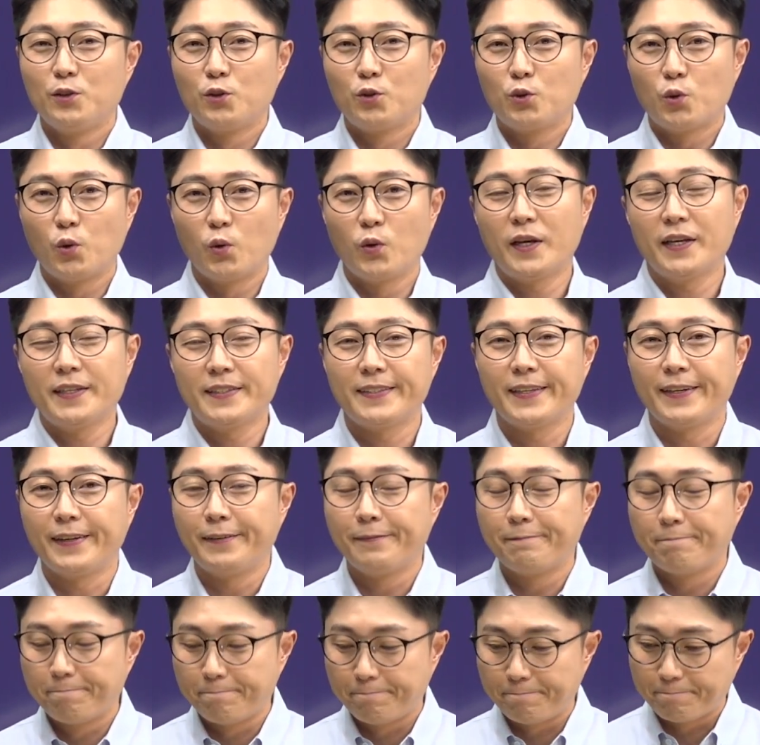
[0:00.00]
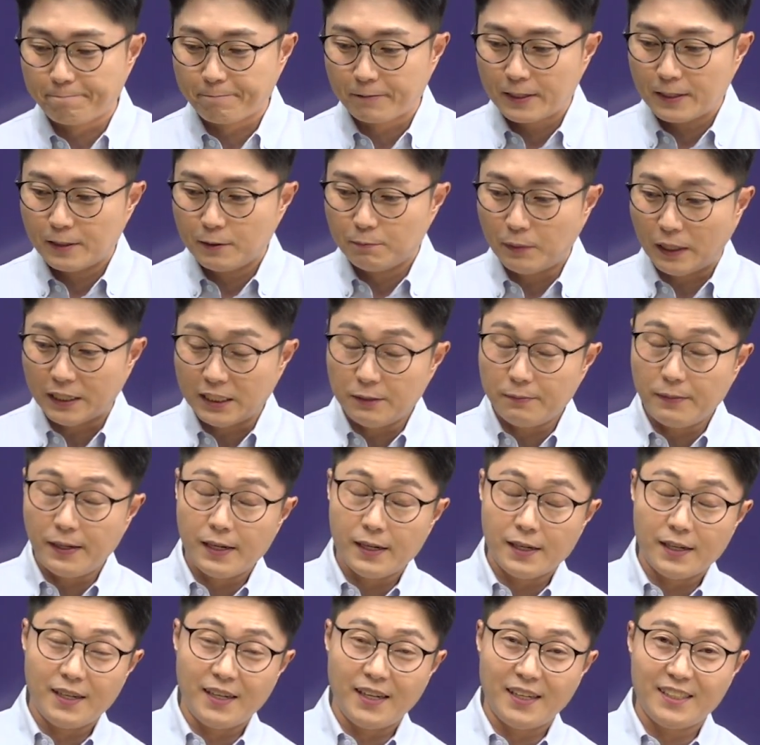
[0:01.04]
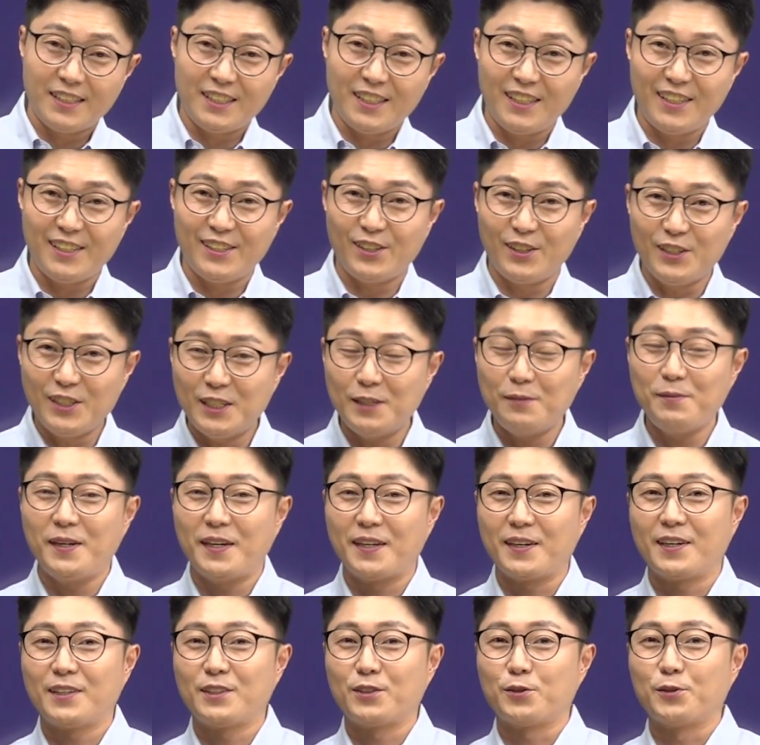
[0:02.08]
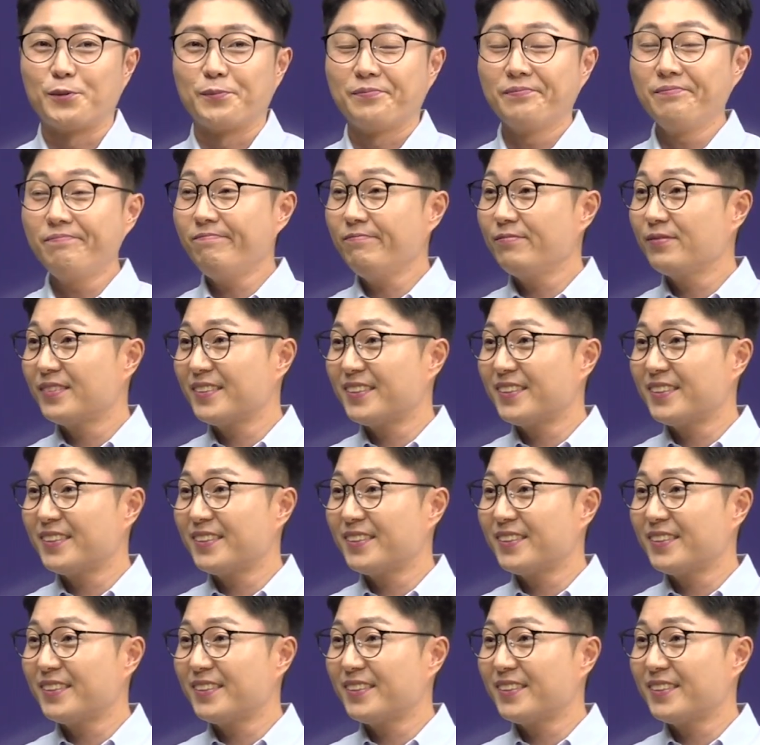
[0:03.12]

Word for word: 좋겠어요. 음. 마지막까지 열심히 해가지고 음?